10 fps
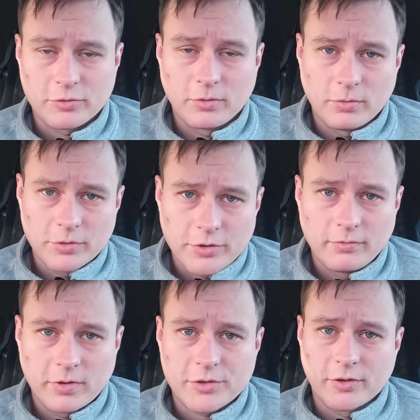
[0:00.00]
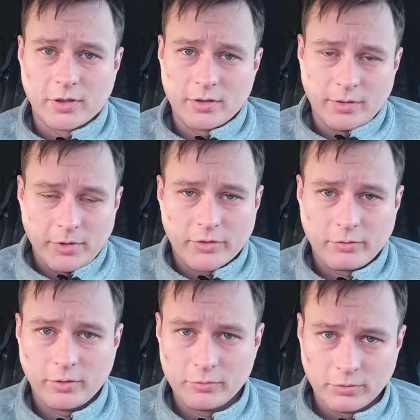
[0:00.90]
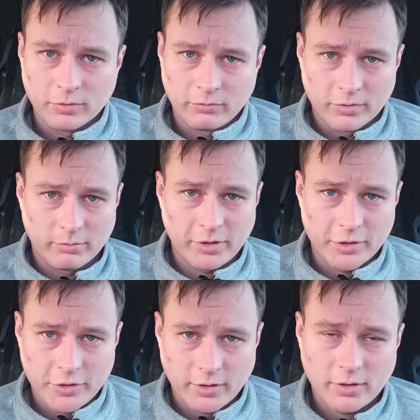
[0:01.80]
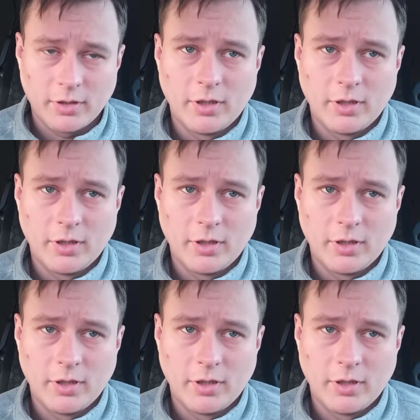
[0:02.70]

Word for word: что очень важно иметь свою голову на плечах,